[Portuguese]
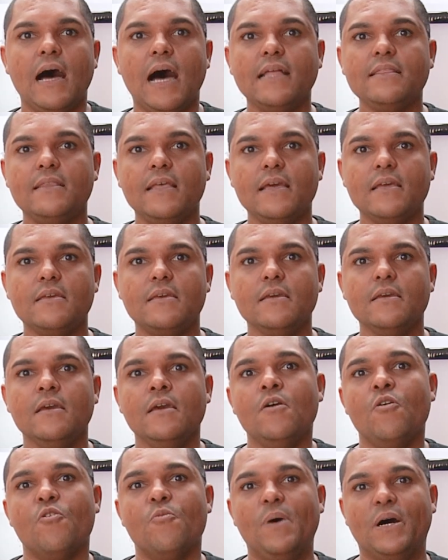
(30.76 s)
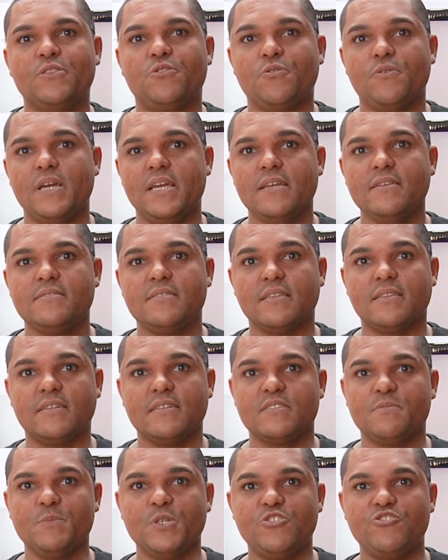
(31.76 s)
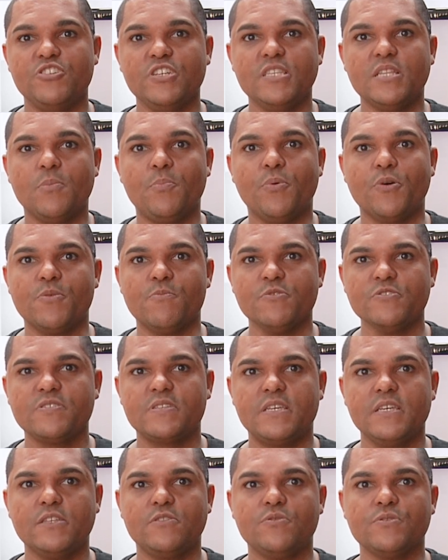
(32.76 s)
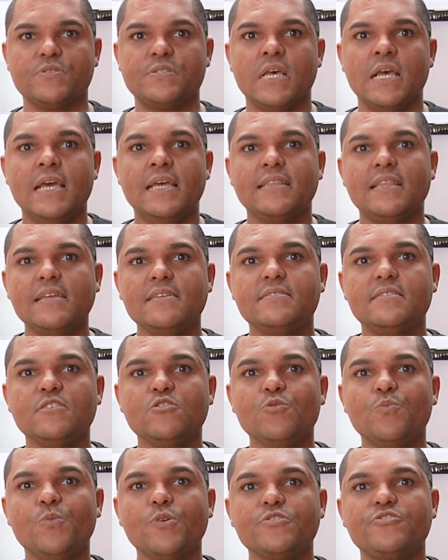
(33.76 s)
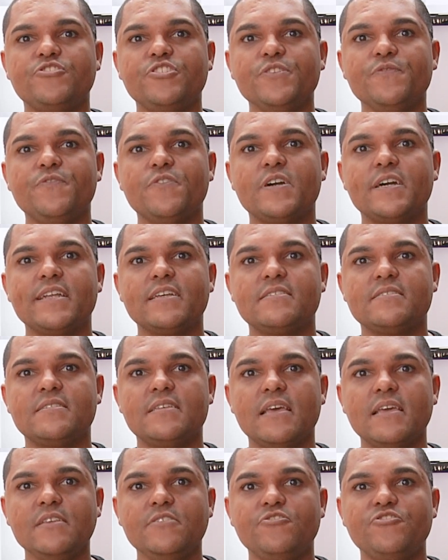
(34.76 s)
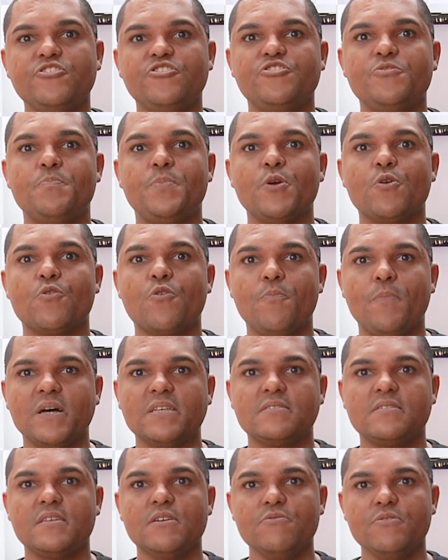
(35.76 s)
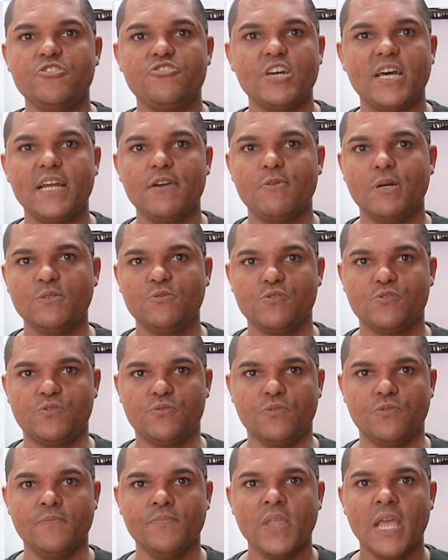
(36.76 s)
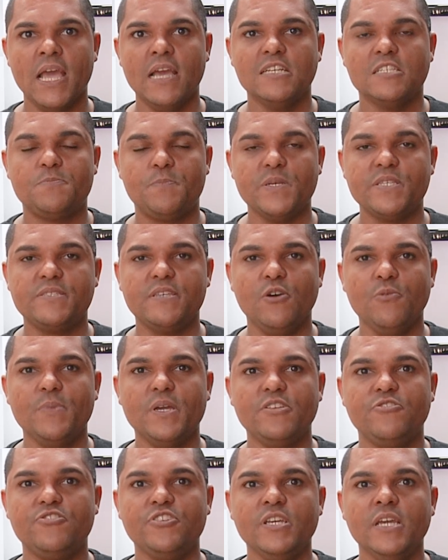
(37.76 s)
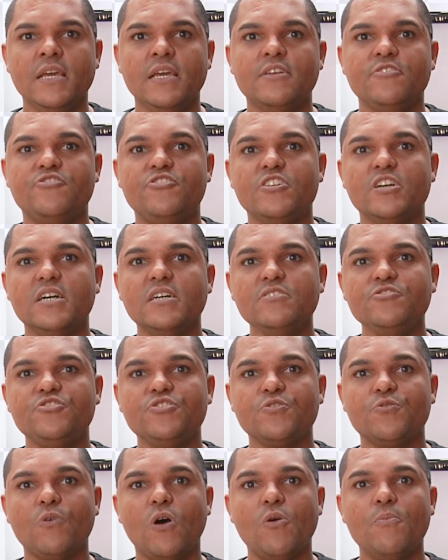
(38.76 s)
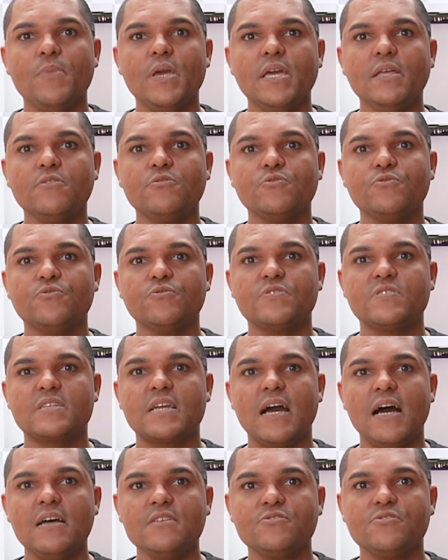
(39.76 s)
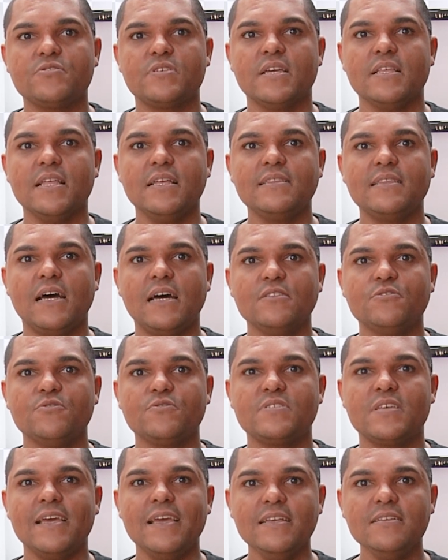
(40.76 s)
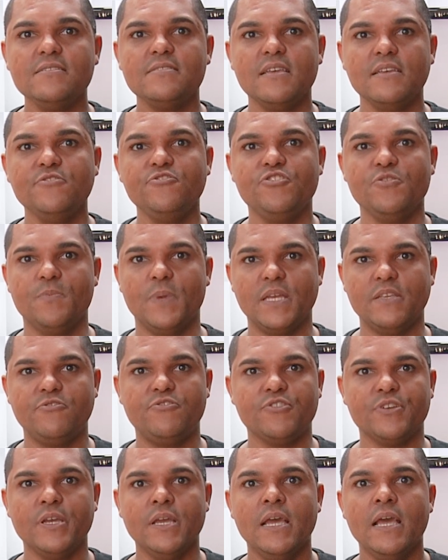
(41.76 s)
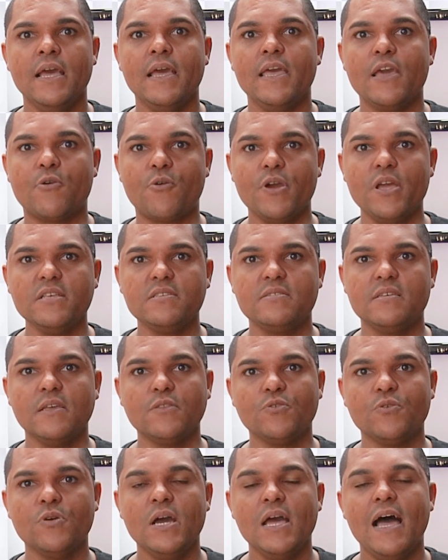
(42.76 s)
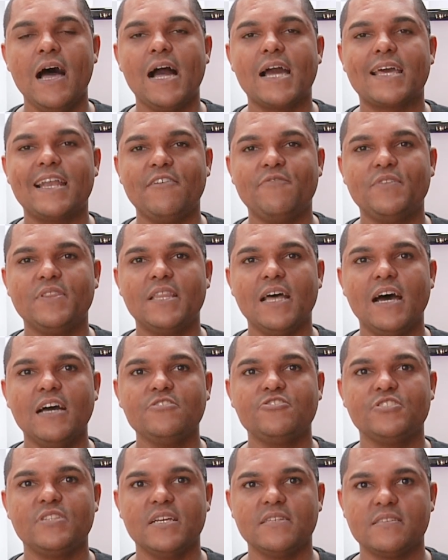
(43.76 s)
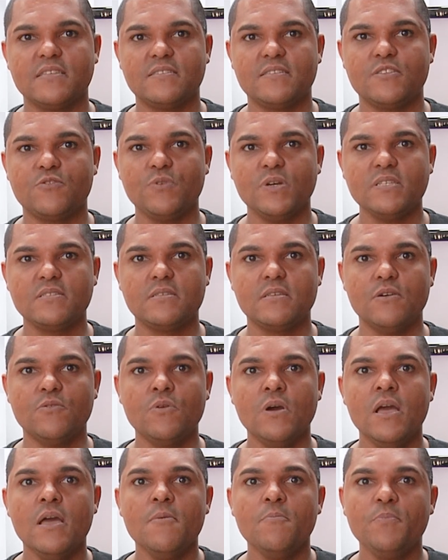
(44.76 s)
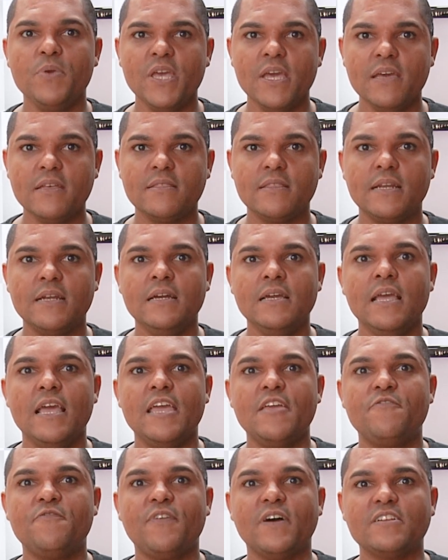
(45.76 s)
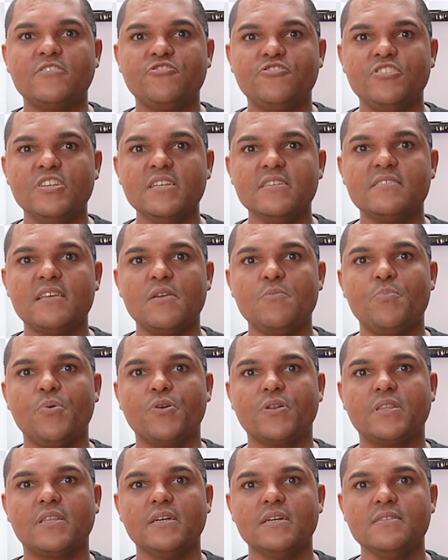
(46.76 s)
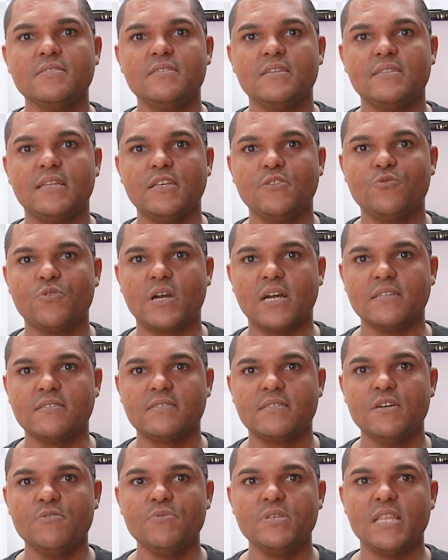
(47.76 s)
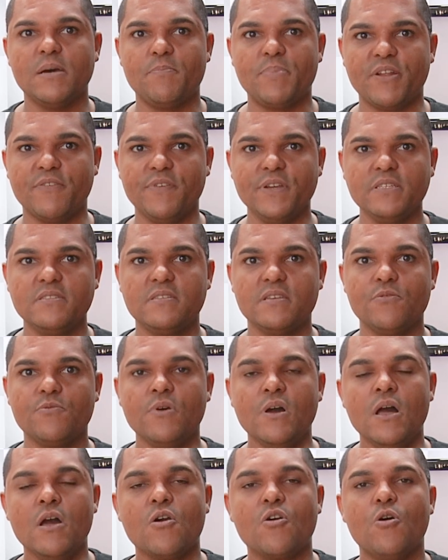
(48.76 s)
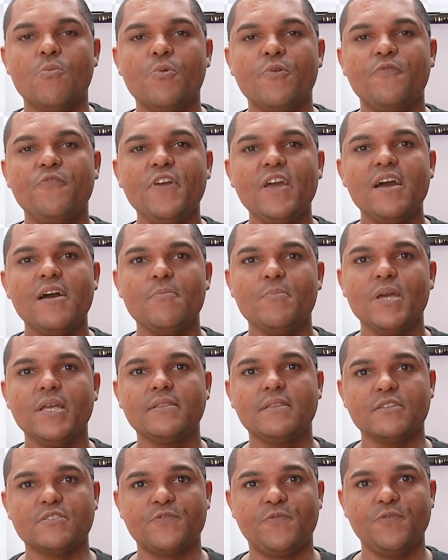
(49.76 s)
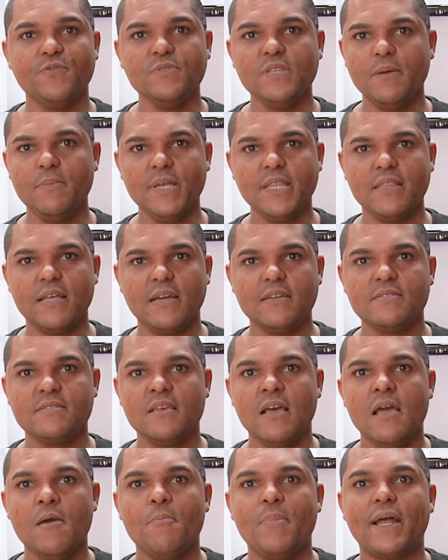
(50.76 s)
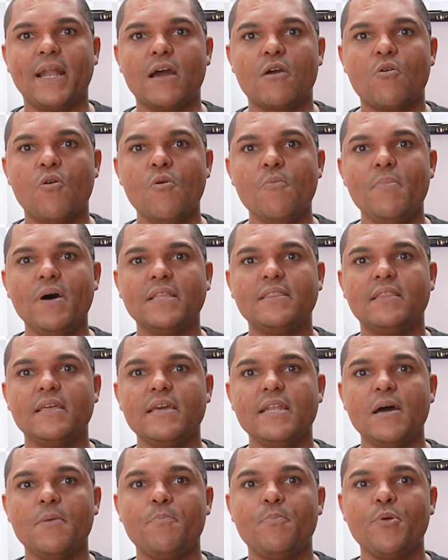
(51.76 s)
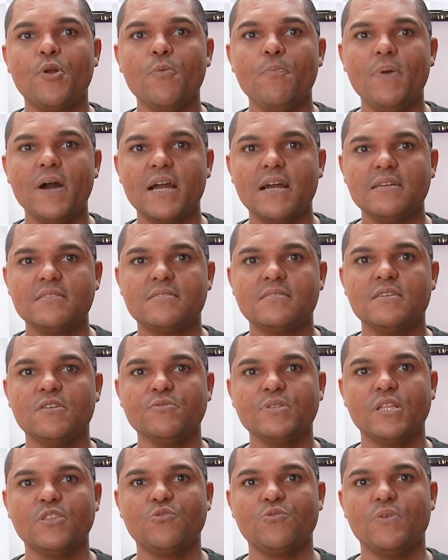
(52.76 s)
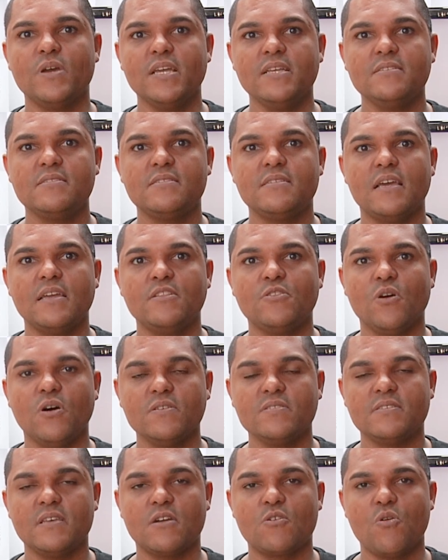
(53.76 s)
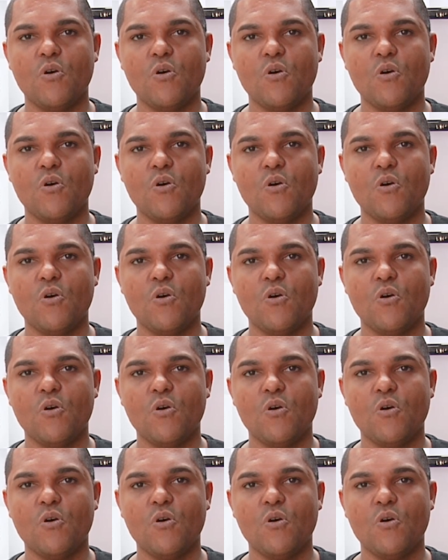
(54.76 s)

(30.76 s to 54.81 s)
A dengue, uma doença transmitida por mosquitos, tem sido motivo crescente de preocupação em Jaraguá do Sul, especialmente diante do aumento dos casos relatados recentemente. Reconhecendo a gravidade dessa situação, Pietra enfatiza a importância da educação e da prevenção como ferramentas fundamentais para combater a propagação da doença em nossa